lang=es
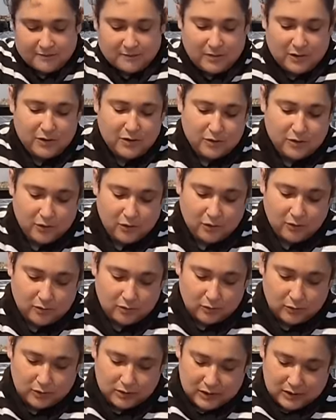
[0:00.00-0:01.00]
Pero yo,
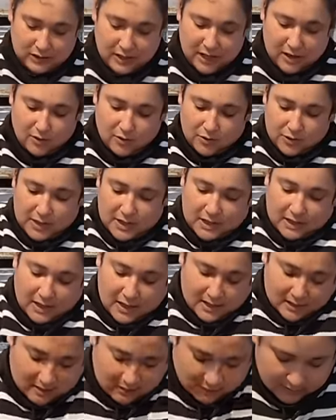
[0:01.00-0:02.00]
como si tengo ahorita,
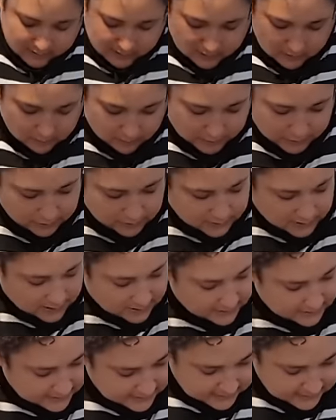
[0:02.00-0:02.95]
sí lo voy a usar.